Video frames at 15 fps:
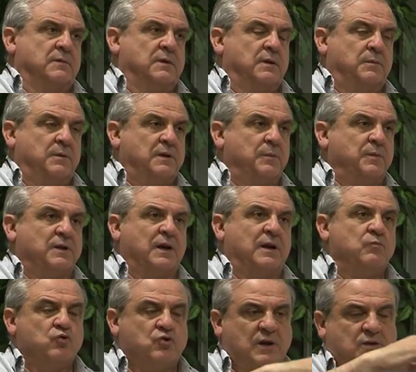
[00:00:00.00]
evidentemente
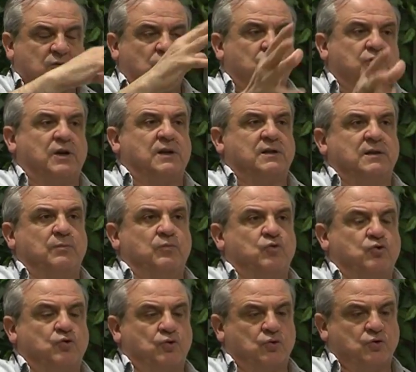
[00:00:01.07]
hay muchas cosas y
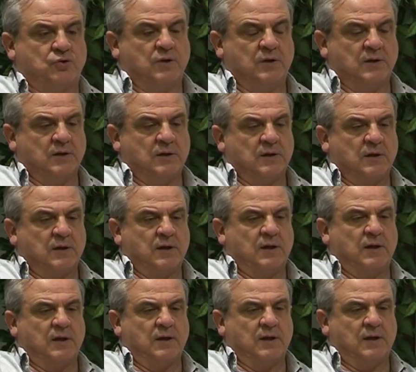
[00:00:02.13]
muchos...
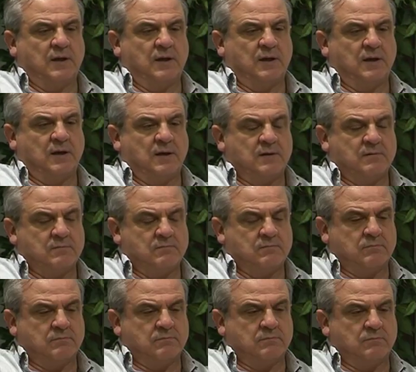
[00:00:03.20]
Eh,
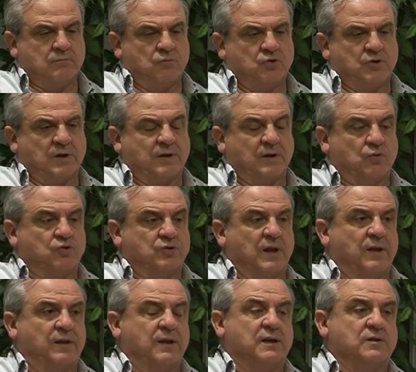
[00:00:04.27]
muchas
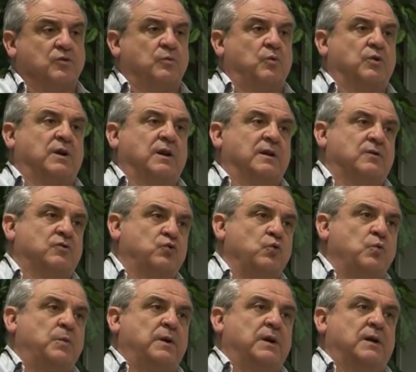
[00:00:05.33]
circunstancias, como quién
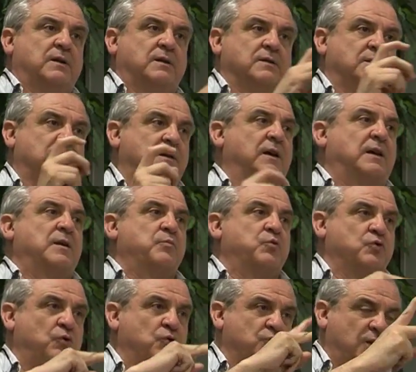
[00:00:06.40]
sube, qué
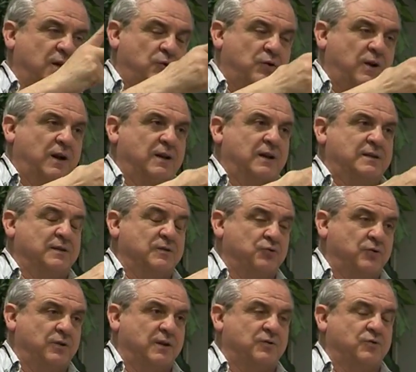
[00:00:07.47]
equipos son los que logran el ascenso
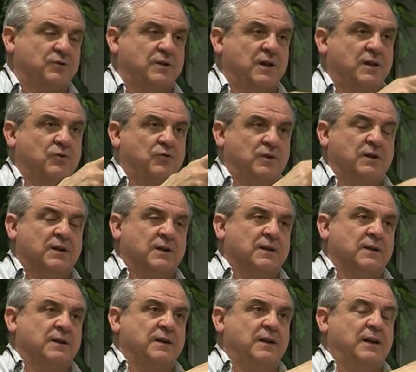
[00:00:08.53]
directo este año y,
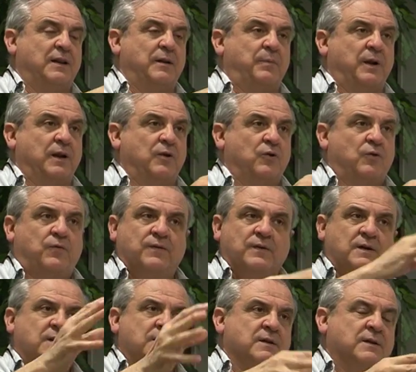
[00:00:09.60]
el de playoff.
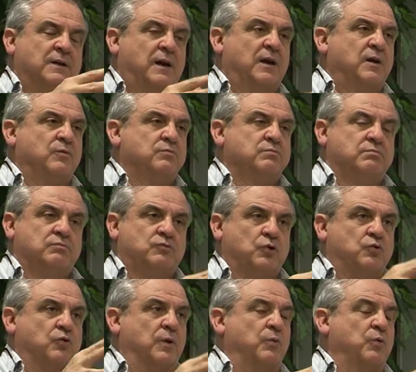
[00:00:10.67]
Hay un
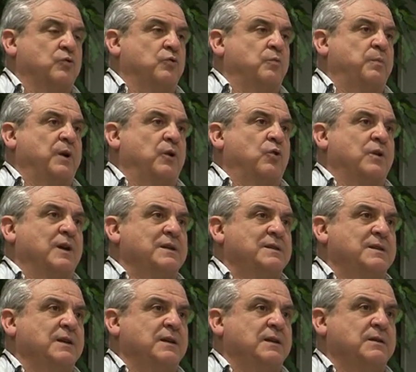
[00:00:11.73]
totum revolutum, pero lo que
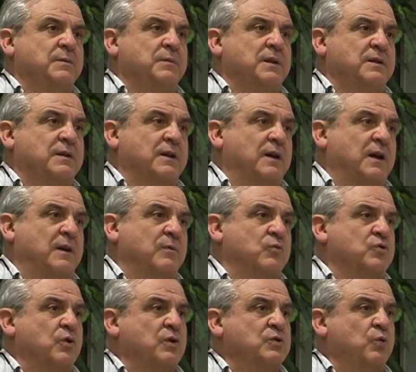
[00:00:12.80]
sí es evidente que hay que
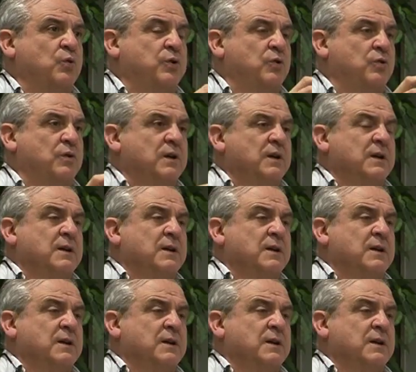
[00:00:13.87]
buscar una solución